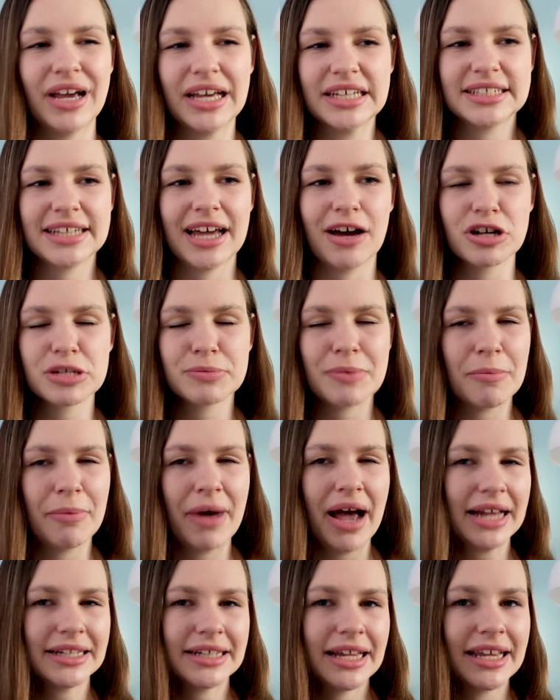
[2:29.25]
ich traue das meinem
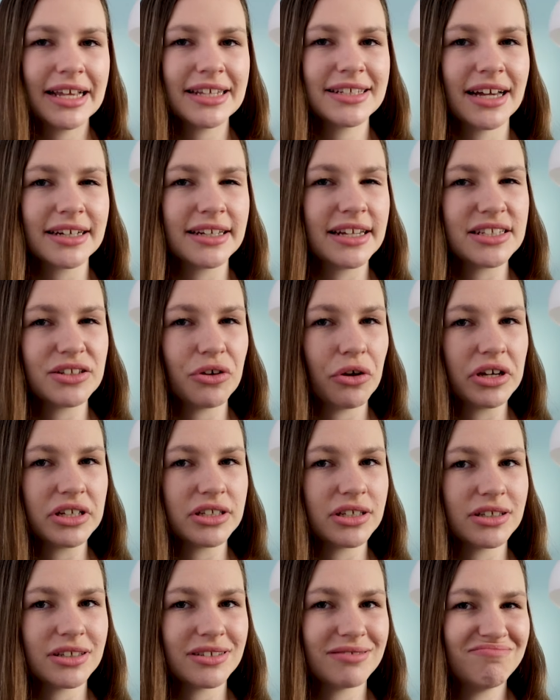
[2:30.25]
Partner ehrlich gesagt nicht so
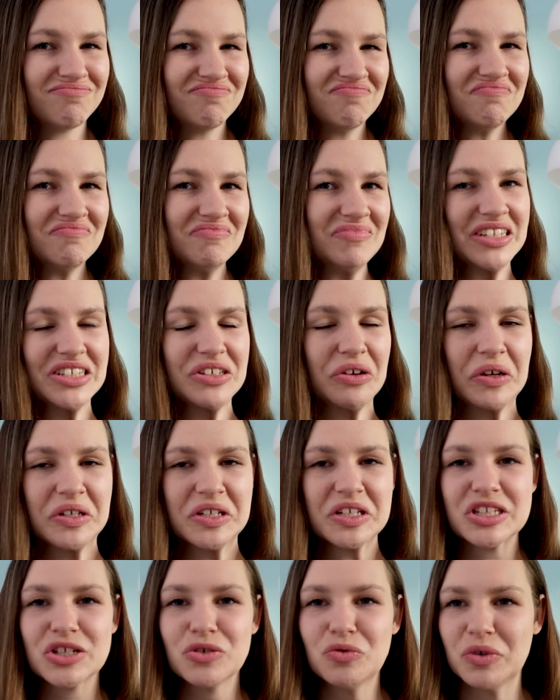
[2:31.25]
richtig nicht so
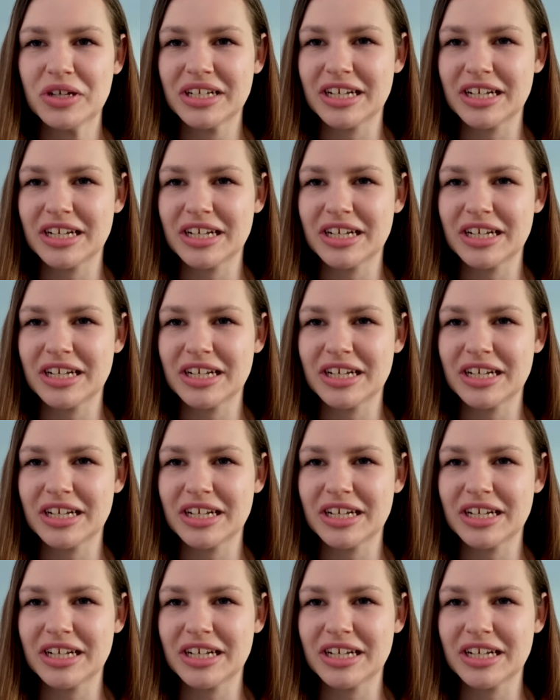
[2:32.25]
richtig zu.